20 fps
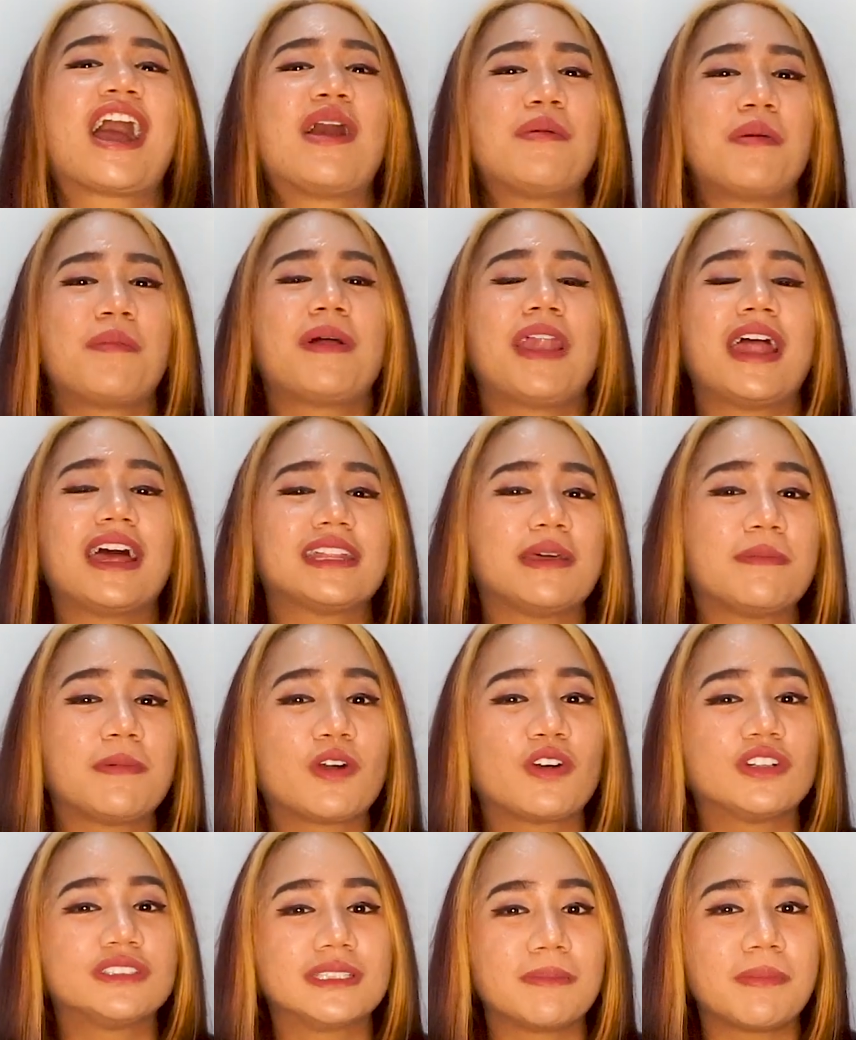Gak apa-apa lah, tapi
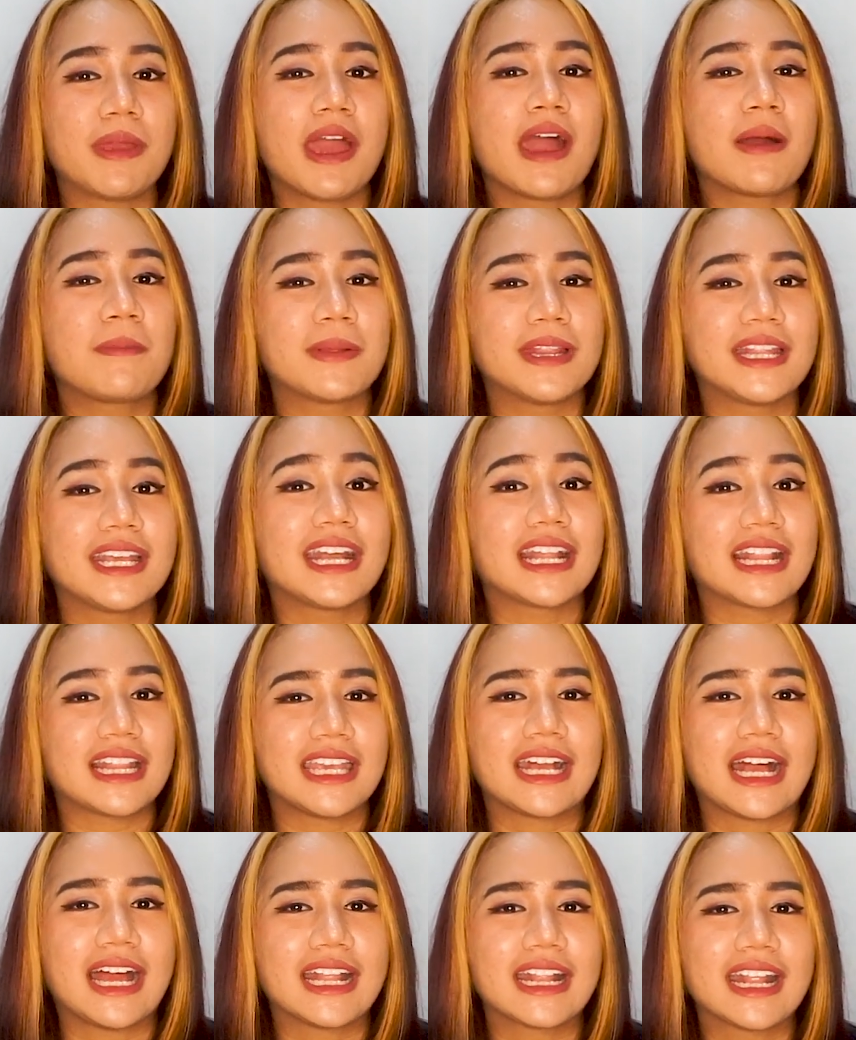konsepnya yang penting ngerti
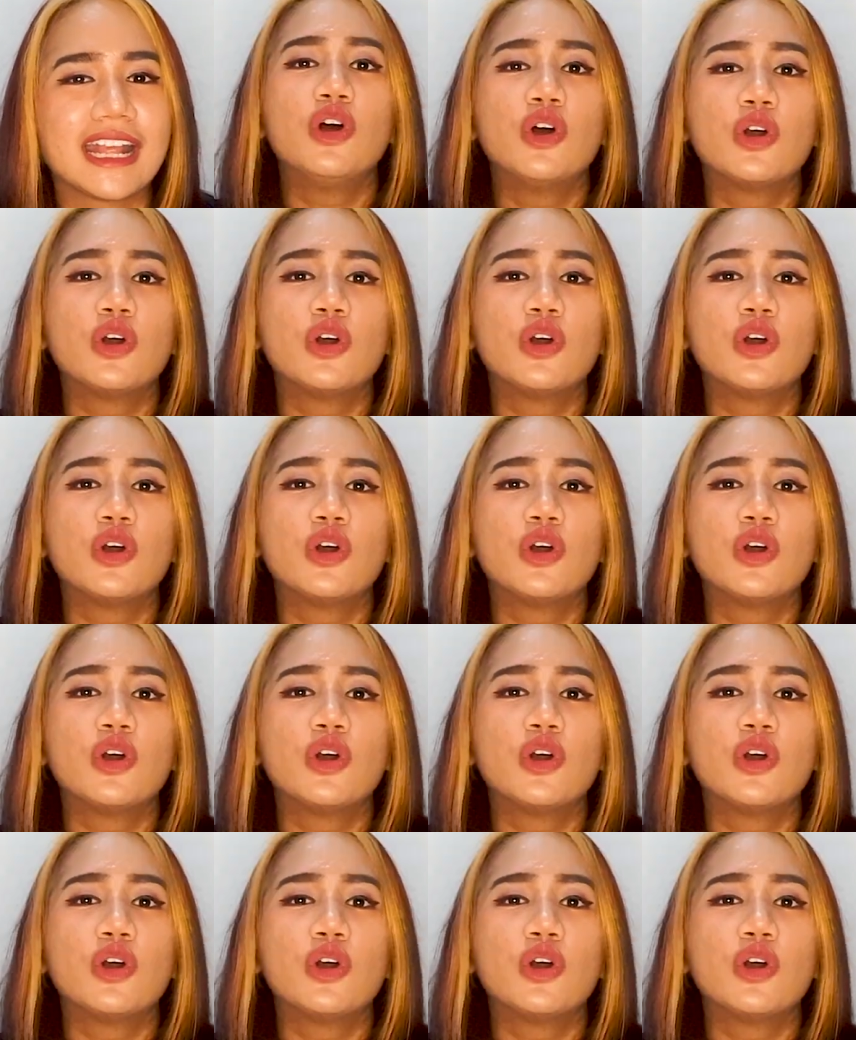kan.